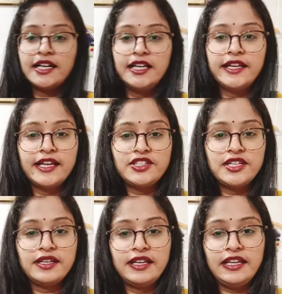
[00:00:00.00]
कलर है जी
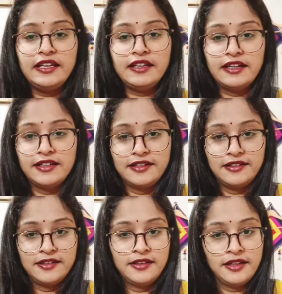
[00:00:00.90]
ग्रीन कलर
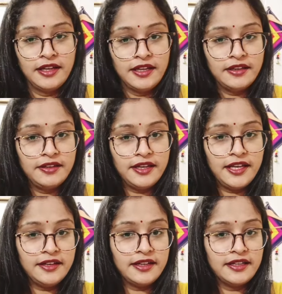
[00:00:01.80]

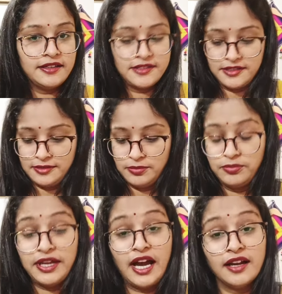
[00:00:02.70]
ग्रीन कलर जी
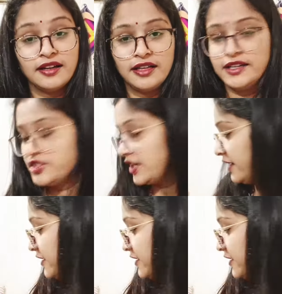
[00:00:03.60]
डार्क कलर चार्ट